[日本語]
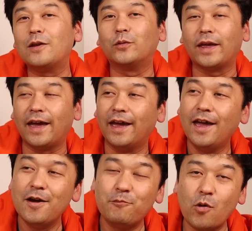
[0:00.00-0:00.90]
なので
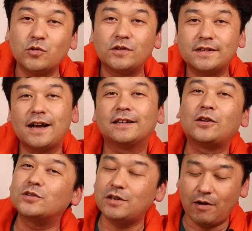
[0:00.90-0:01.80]
僕の使い方
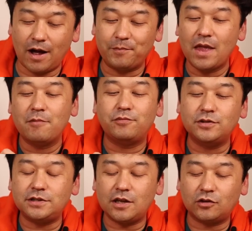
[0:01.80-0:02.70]
としては
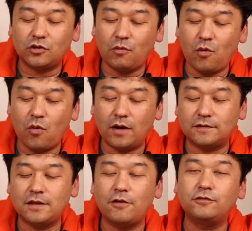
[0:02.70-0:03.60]

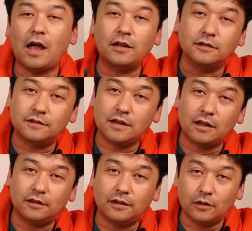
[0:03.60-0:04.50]
プリセットフォーカスで普段
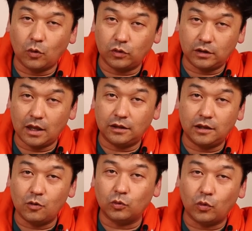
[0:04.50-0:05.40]
使って撮ってっ
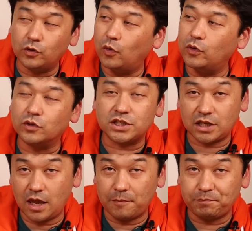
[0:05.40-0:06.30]
ていうことをいろいろ
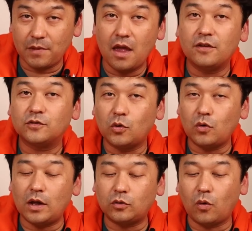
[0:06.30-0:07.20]
してそ
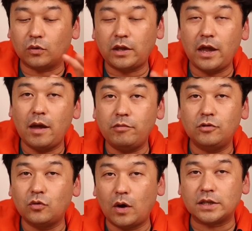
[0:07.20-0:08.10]
の後
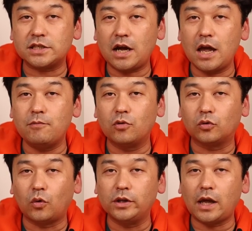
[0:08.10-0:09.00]
テーブルとか近いものを
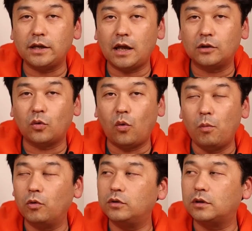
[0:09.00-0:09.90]
撮りたいなと
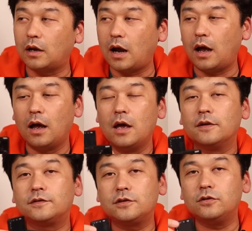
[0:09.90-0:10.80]
思ったら
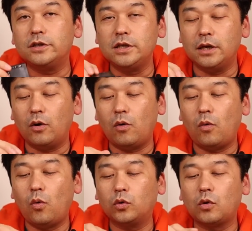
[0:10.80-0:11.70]
すぐに
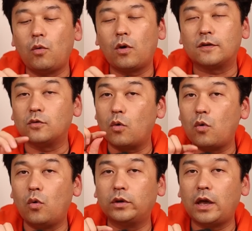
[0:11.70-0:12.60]
オートフォーカスをこ
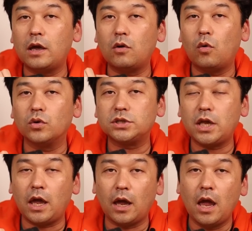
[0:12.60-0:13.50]
こで変更し
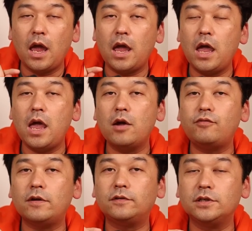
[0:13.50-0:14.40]
て
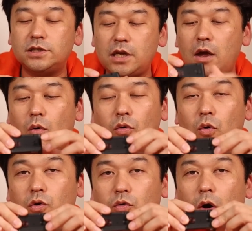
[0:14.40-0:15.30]
AFS にしてお
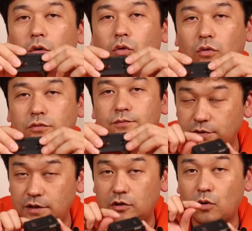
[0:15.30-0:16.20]
料理とかを撮る
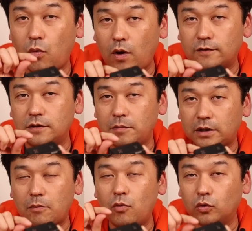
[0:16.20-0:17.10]
プリセットフォーカスに
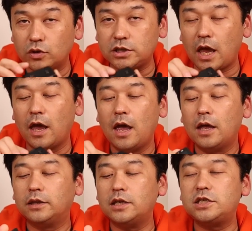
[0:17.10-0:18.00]
また戻して
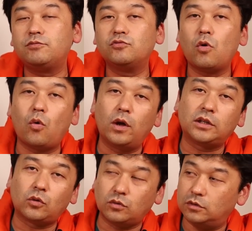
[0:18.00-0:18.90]
で自分をこう
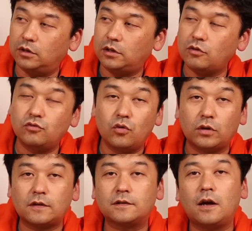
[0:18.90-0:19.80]
やって撮るっていうよう
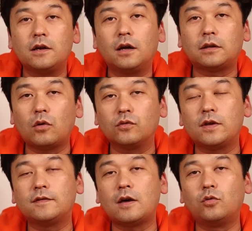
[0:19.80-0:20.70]
な使い方を
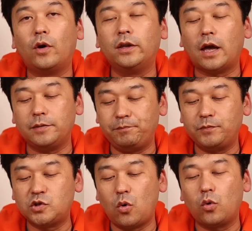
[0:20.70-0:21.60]
せざるを得ない
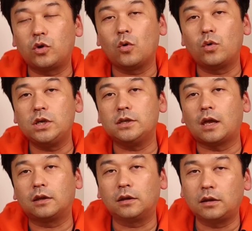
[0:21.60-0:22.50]
状況に
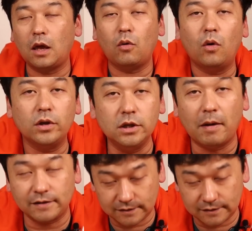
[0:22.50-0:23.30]
なっていま